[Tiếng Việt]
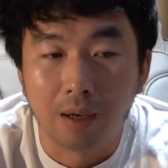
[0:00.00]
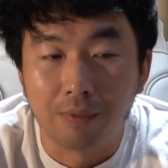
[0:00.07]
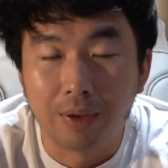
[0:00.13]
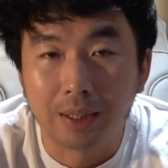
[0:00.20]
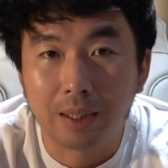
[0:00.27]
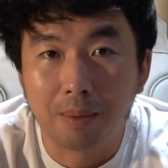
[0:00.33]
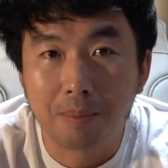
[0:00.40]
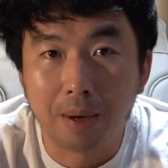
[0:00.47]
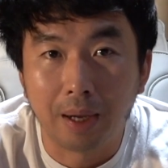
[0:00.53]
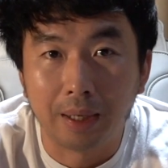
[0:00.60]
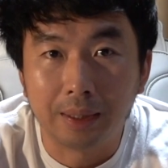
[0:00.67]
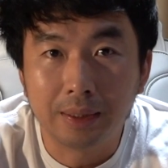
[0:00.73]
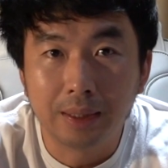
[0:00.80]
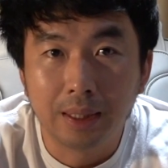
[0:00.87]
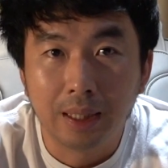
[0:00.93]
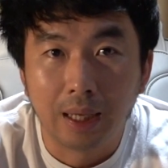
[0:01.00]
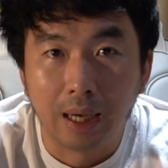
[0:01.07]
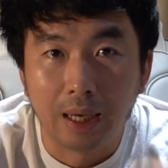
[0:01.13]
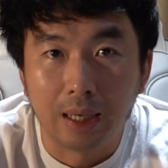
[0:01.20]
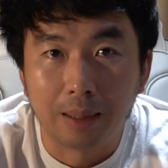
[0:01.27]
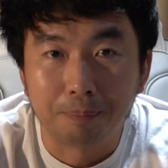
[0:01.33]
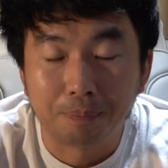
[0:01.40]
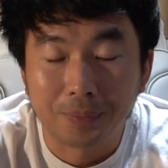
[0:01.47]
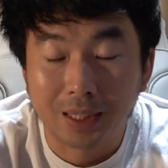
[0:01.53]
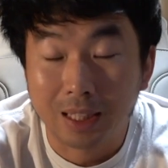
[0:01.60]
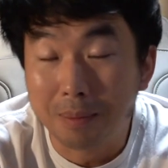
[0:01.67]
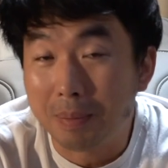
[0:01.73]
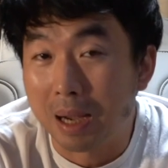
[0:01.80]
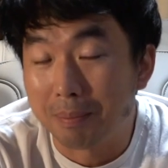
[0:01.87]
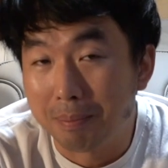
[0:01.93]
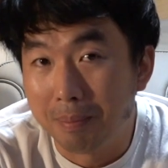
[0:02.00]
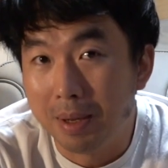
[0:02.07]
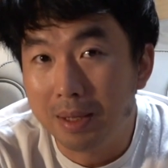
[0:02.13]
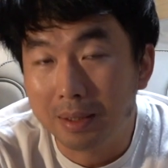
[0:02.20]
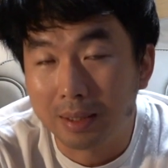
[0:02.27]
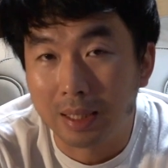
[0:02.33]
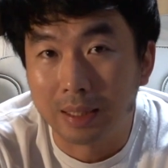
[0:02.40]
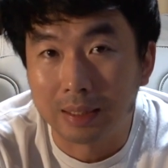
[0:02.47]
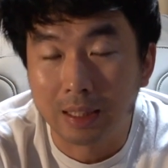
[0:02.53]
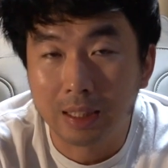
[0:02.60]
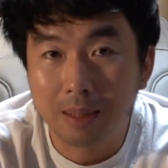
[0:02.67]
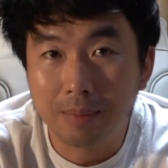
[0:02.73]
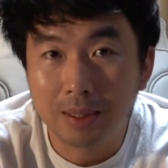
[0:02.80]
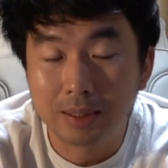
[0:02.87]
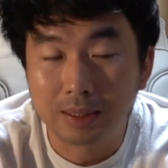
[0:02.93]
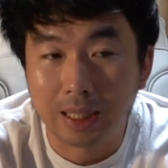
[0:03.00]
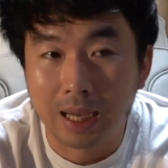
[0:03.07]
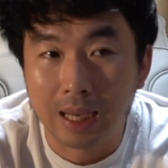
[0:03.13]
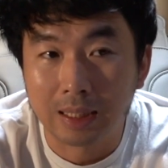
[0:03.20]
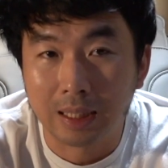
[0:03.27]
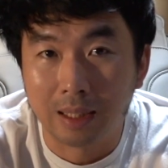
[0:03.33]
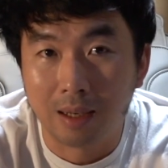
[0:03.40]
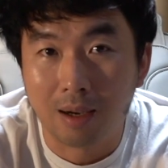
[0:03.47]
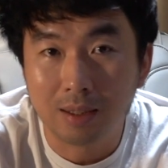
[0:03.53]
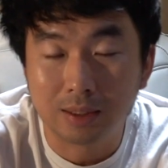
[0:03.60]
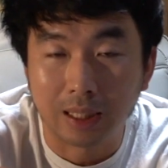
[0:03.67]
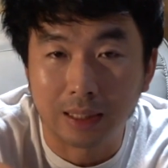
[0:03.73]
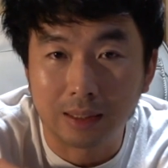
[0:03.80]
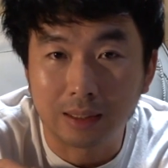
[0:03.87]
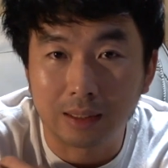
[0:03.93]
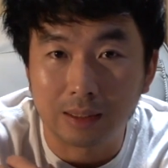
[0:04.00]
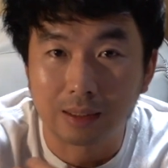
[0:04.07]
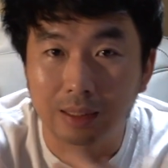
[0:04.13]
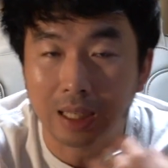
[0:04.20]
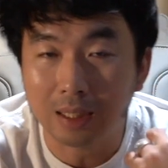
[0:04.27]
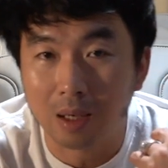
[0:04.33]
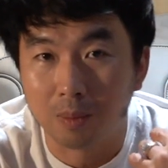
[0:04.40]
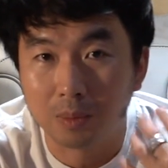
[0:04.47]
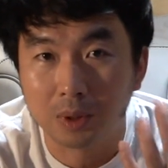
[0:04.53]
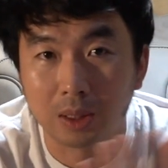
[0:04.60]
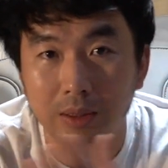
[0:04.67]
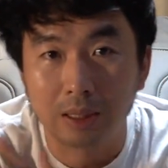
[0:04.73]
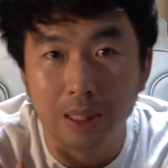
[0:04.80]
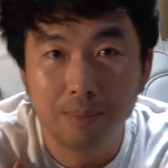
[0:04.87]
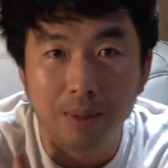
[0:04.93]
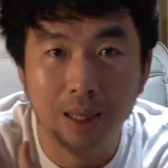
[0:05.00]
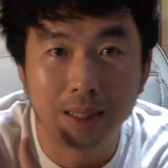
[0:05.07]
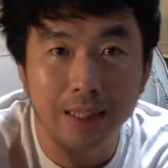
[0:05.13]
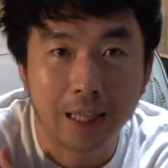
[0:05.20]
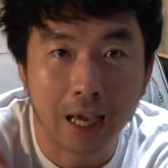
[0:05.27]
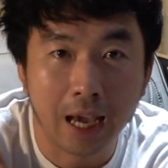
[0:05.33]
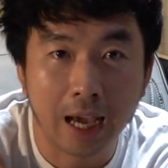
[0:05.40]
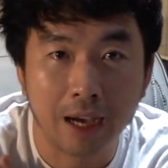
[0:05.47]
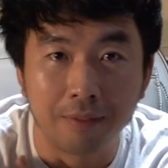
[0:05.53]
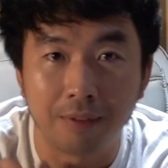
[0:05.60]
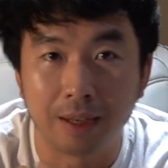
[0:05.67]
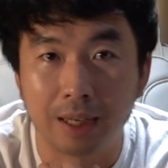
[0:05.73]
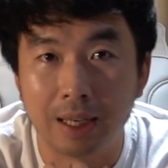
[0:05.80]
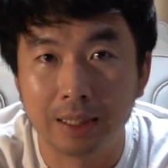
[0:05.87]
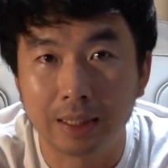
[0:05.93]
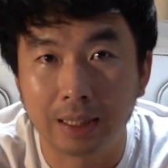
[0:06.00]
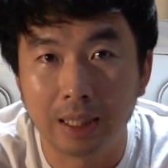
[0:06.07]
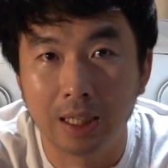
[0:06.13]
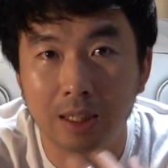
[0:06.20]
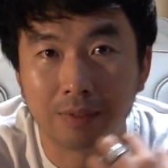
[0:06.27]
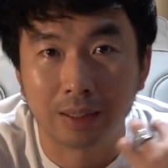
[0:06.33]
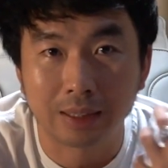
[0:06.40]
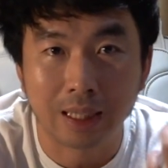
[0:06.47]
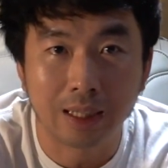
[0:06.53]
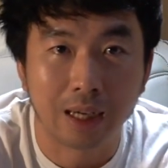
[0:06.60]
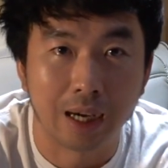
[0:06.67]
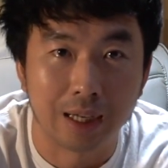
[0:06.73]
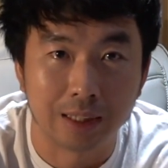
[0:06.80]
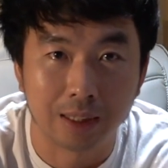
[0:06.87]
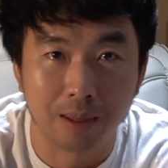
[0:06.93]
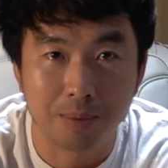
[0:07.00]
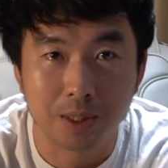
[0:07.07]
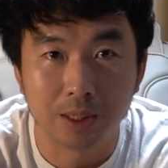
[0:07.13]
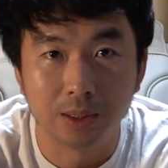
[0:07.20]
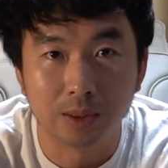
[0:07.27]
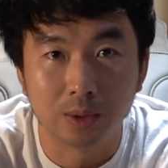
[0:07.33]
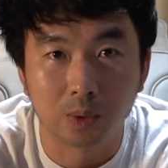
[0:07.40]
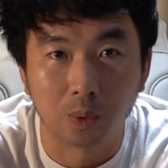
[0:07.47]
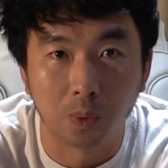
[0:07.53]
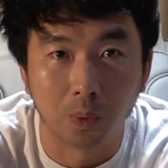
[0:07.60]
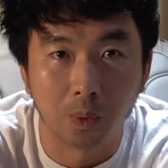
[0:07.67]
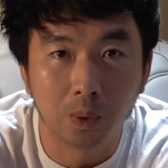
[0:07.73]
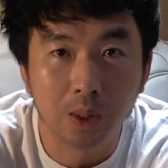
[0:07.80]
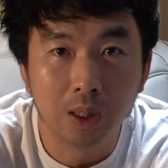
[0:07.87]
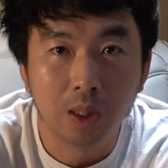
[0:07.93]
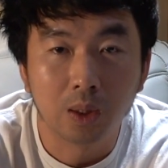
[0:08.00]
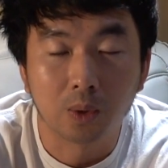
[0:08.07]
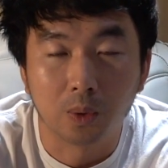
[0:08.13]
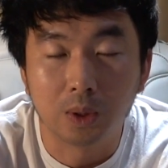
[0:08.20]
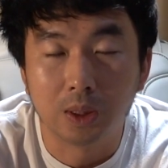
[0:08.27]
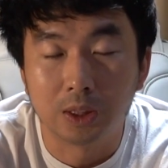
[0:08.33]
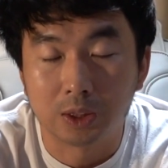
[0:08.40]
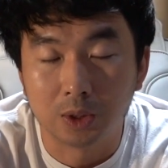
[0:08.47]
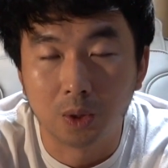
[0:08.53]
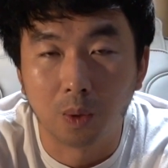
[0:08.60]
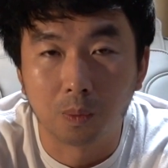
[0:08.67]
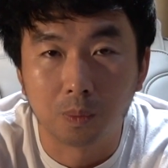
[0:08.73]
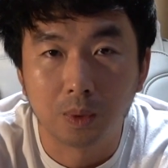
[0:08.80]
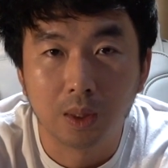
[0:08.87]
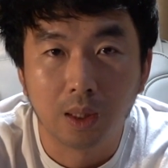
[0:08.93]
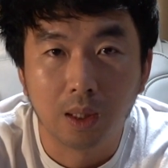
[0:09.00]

về cơ bản à, các bạn biết rằng cái ghế massage thì nó sẽ tác động trực tiếp lên da và lên cơ và các hệ khớp xương của của người sử dụng